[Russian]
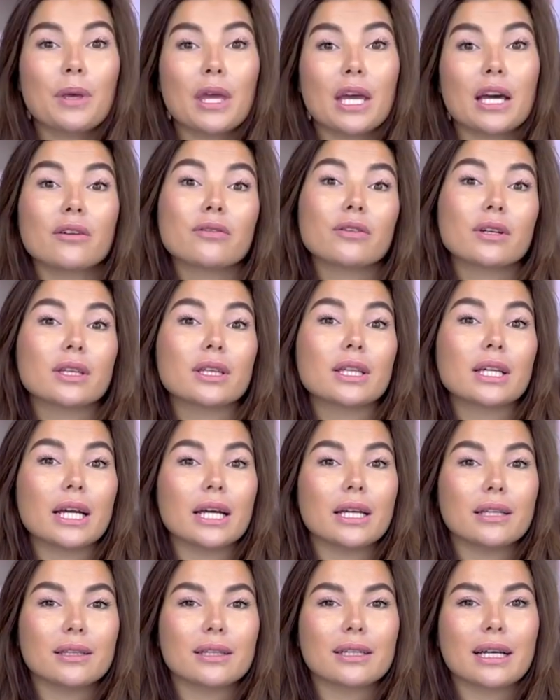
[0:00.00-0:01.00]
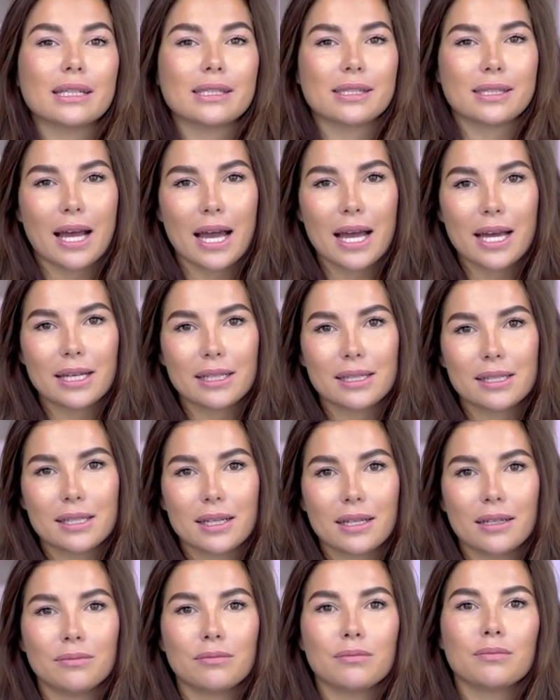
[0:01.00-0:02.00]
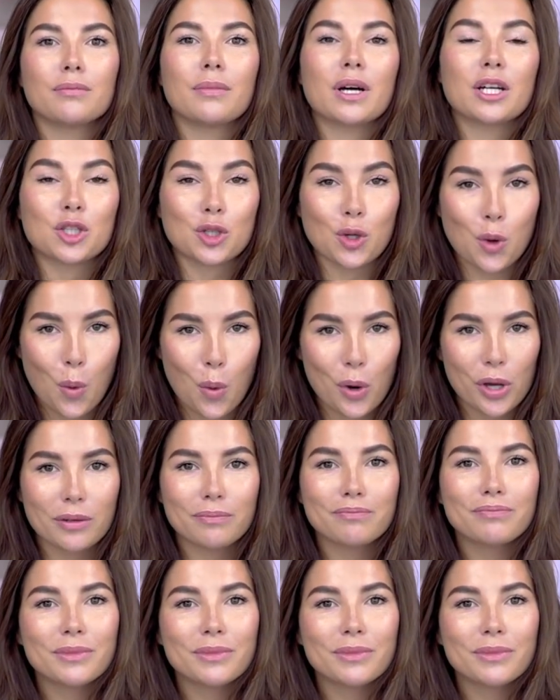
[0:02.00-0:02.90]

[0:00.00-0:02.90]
Первый тренд касается морской